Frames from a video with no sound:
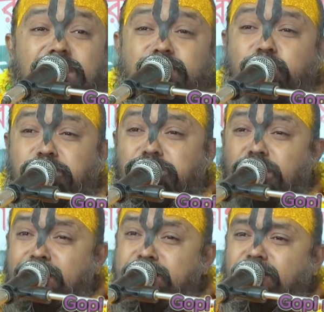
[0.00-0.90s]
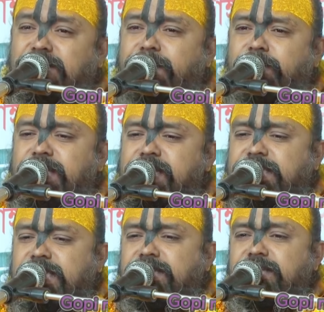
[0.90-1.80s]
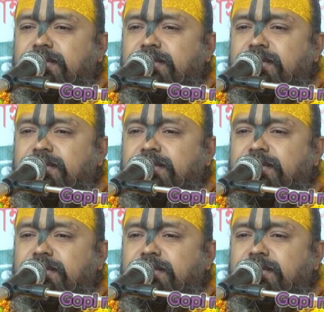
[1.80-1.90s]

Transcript: অতীব উত্তম কথা বলিয়াছেন